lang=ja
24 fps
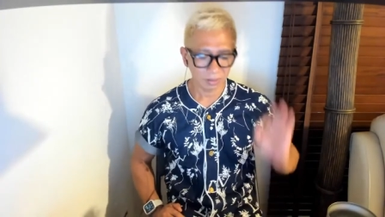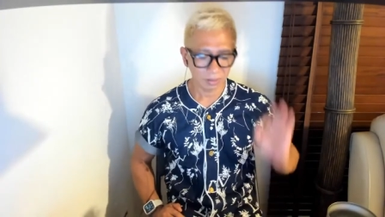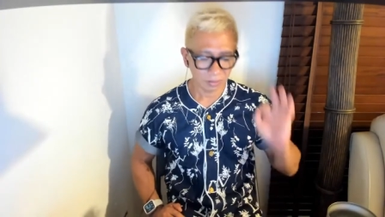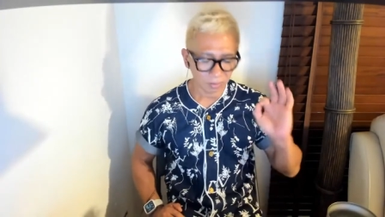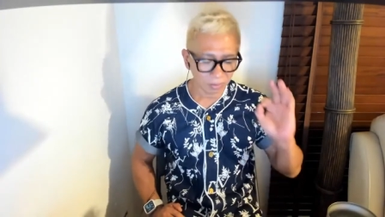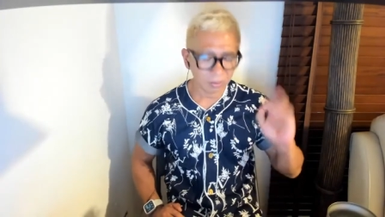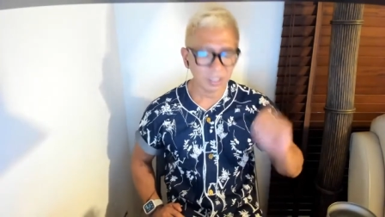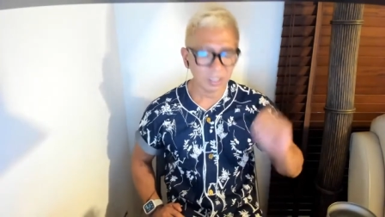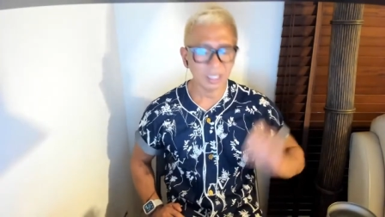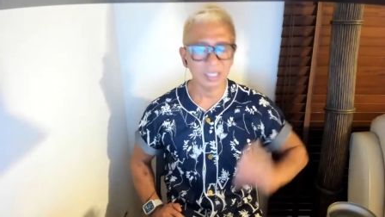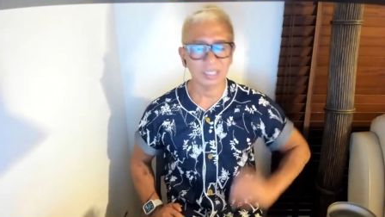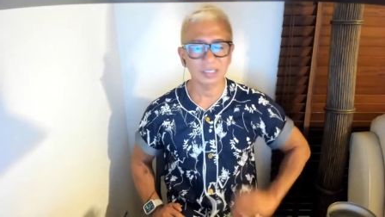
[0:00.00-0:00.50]

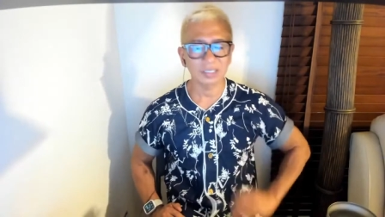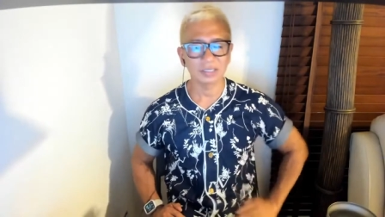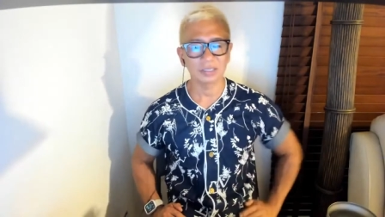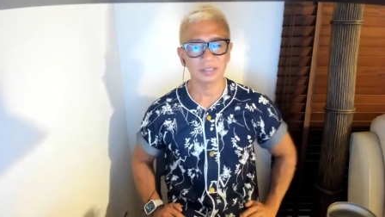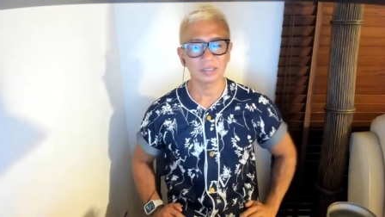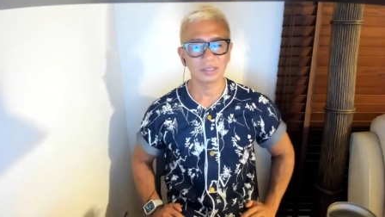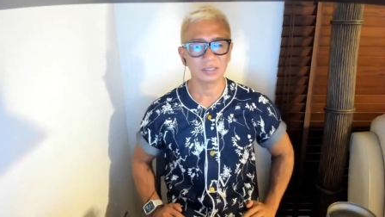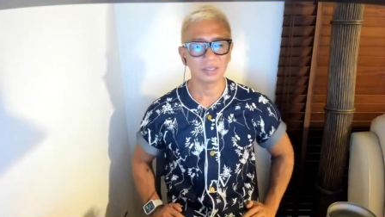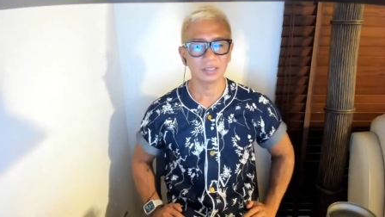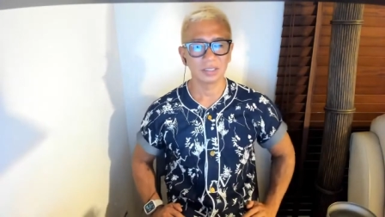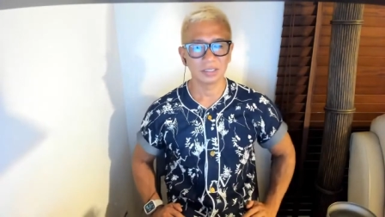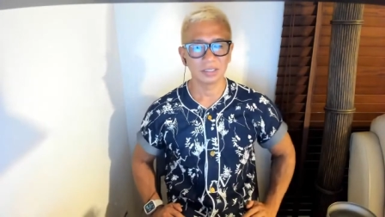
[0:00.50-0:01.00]
OK です。
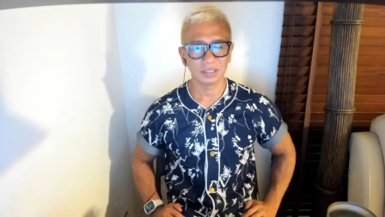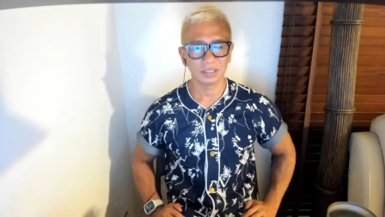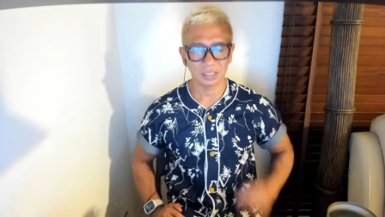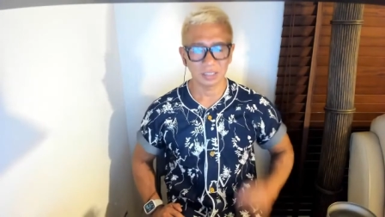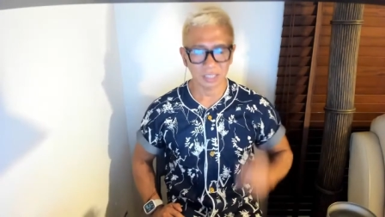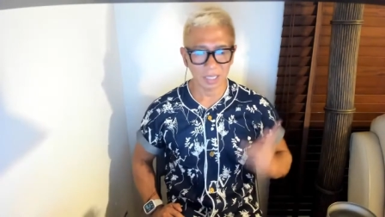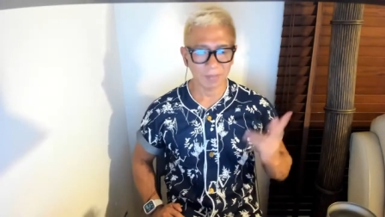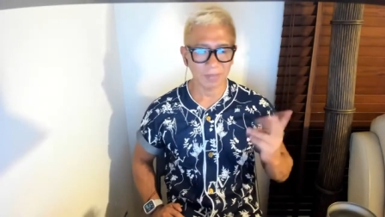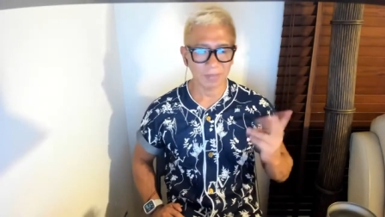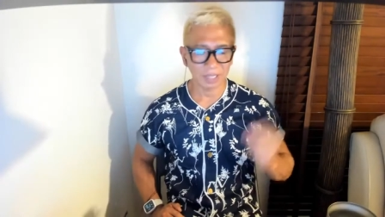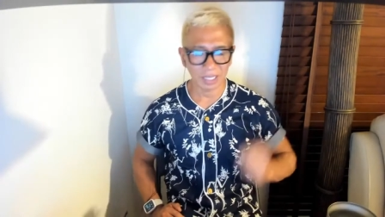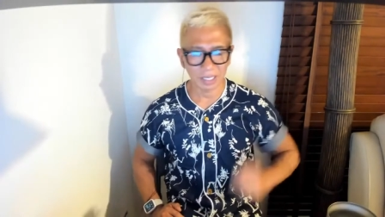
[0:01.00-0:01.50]
に
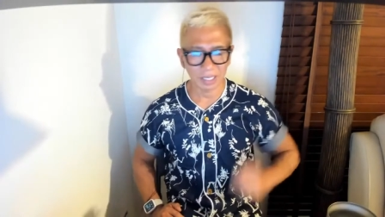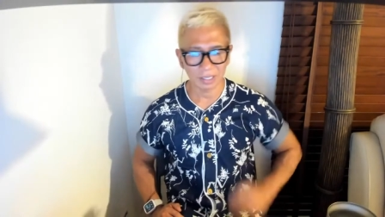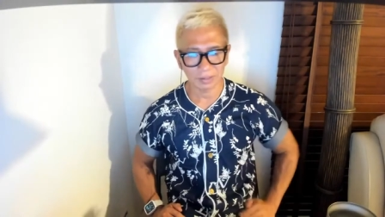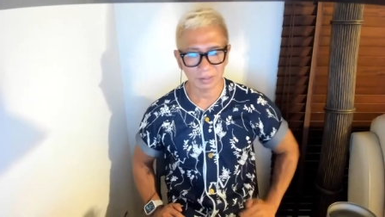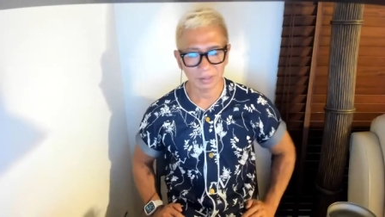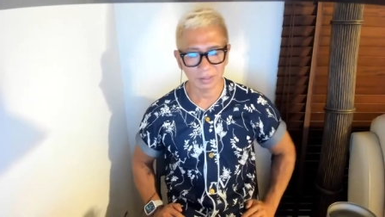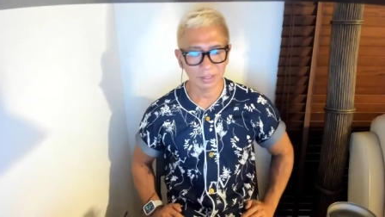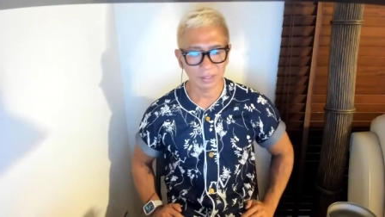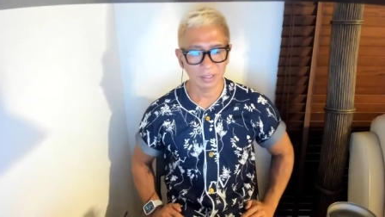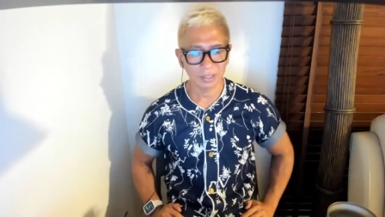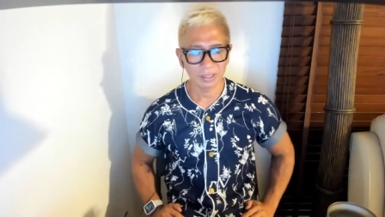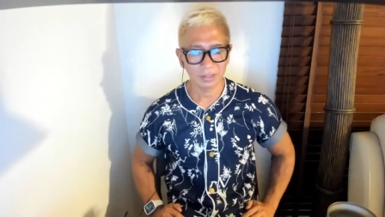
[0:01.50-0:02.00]
てんめね。
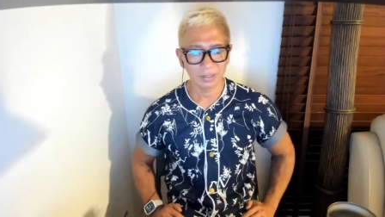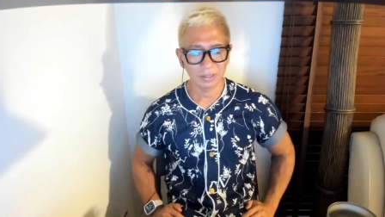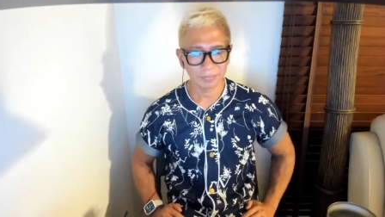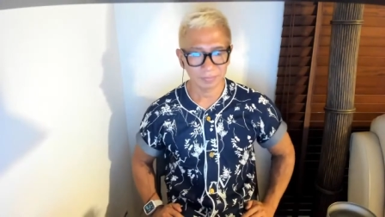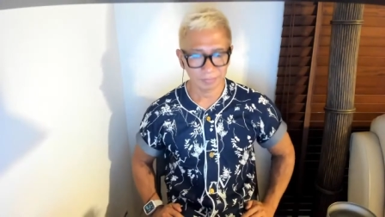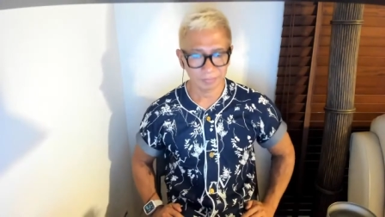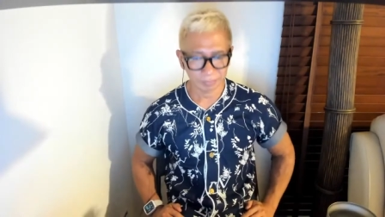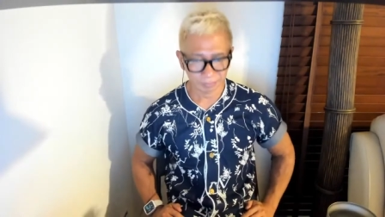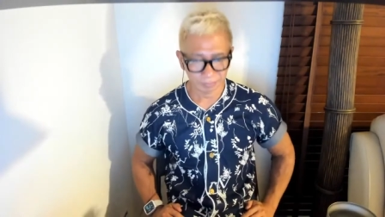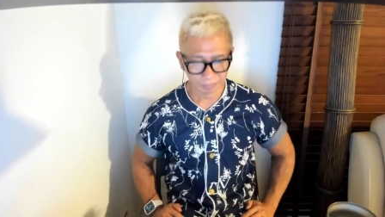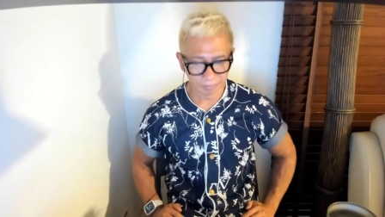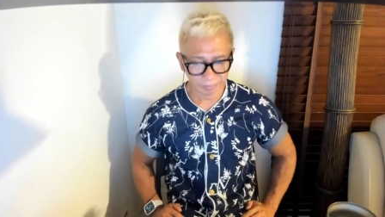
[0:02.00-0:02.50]

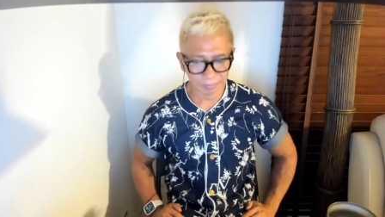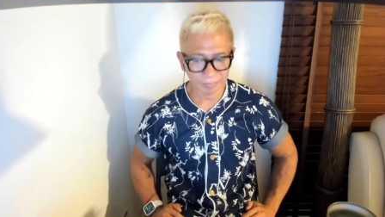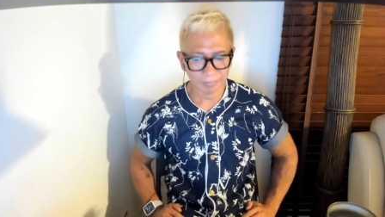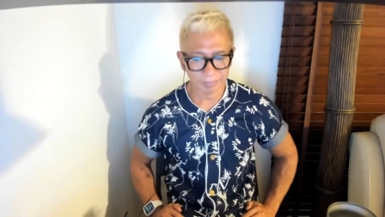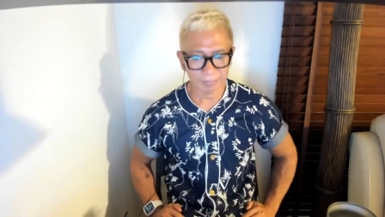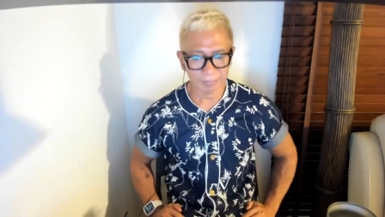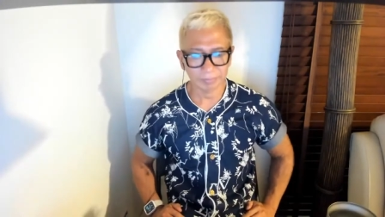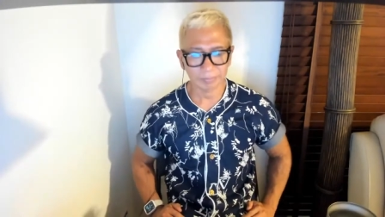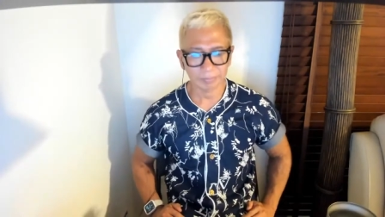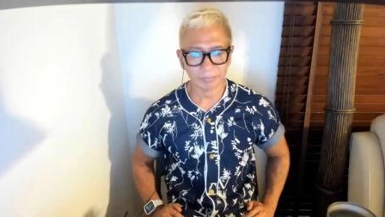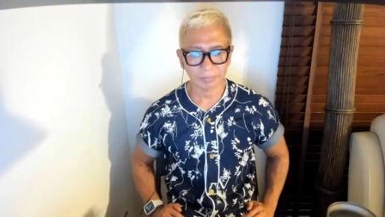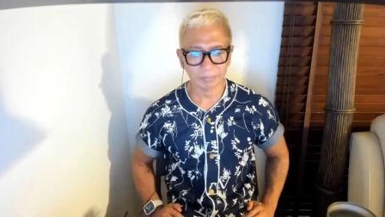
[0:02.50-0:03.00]

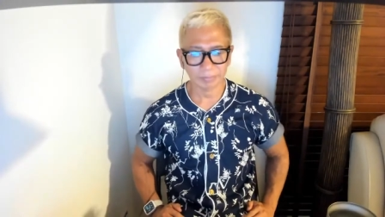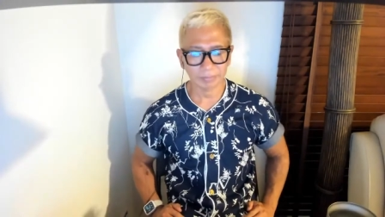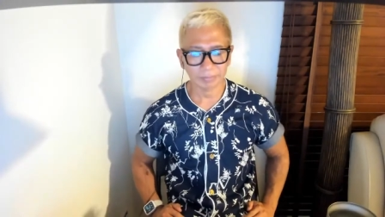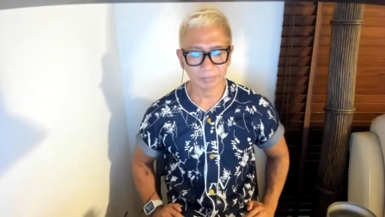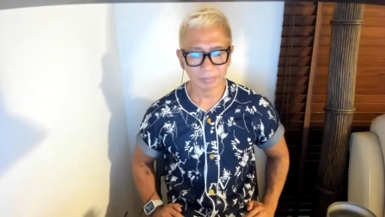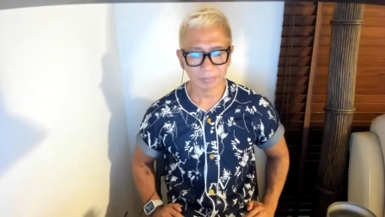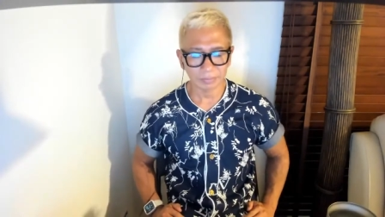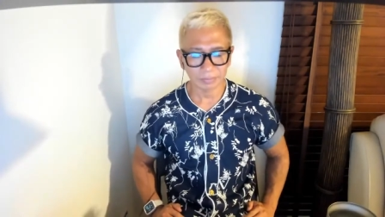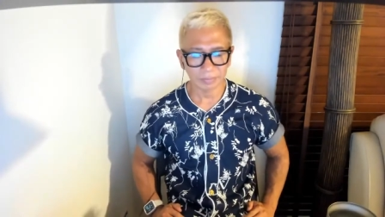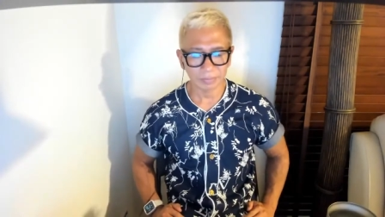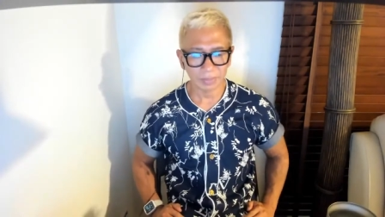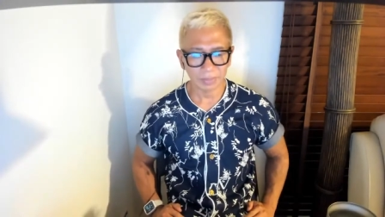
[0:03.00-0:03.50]

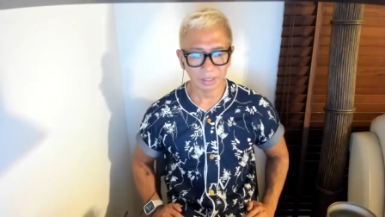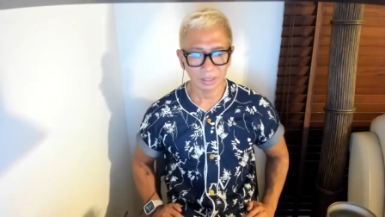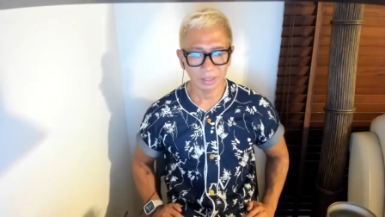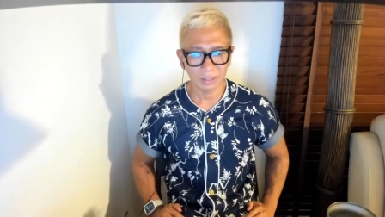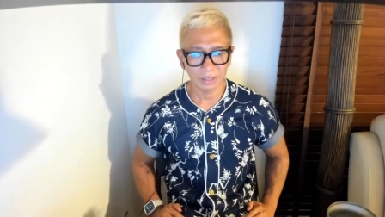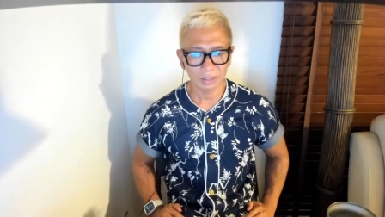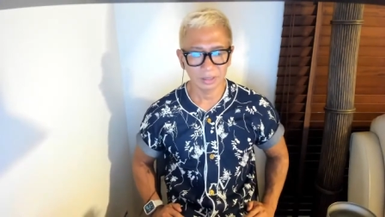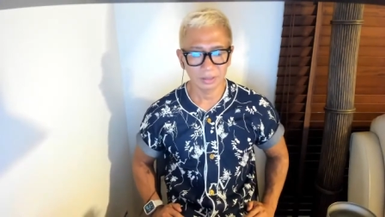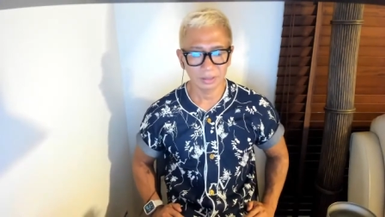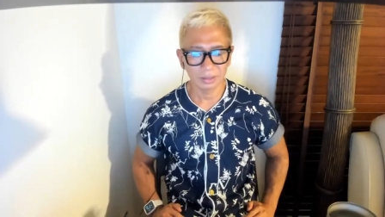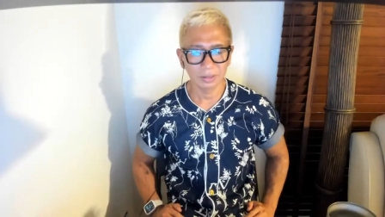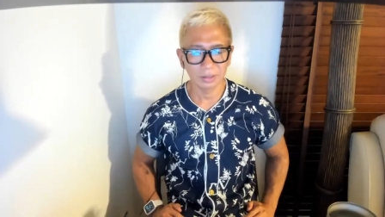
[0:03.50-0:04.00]

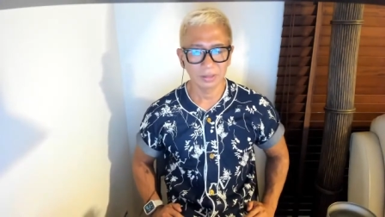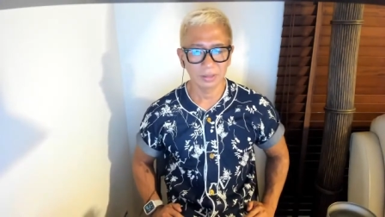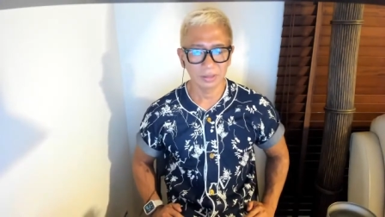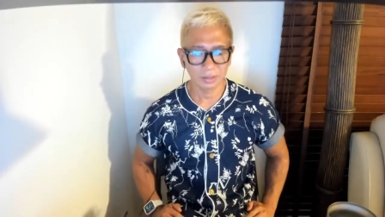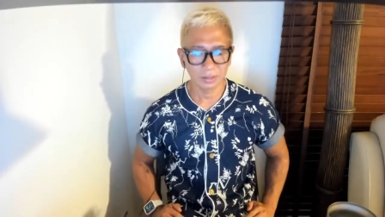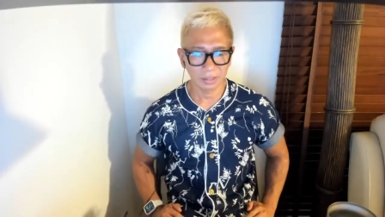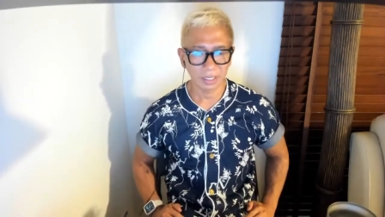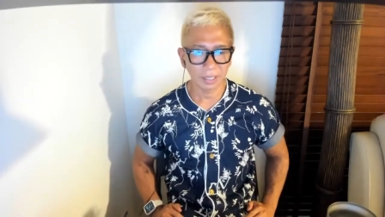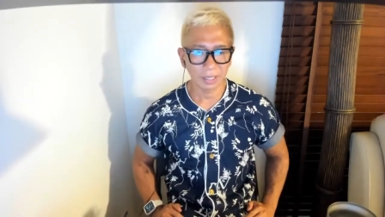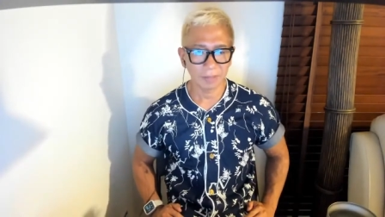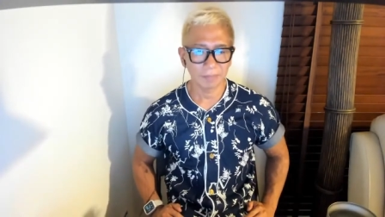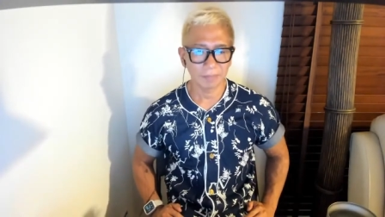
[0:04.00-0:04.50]

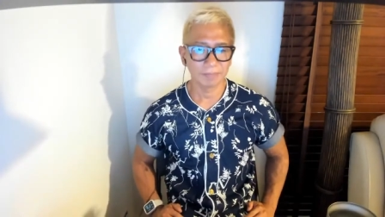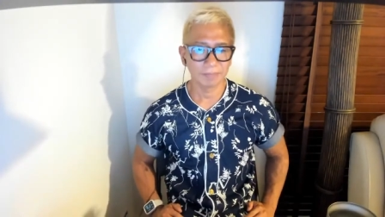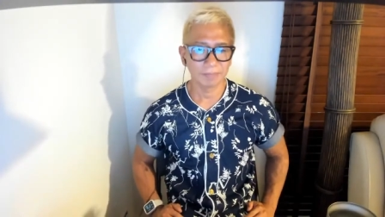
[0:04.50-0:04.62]
うん。ね。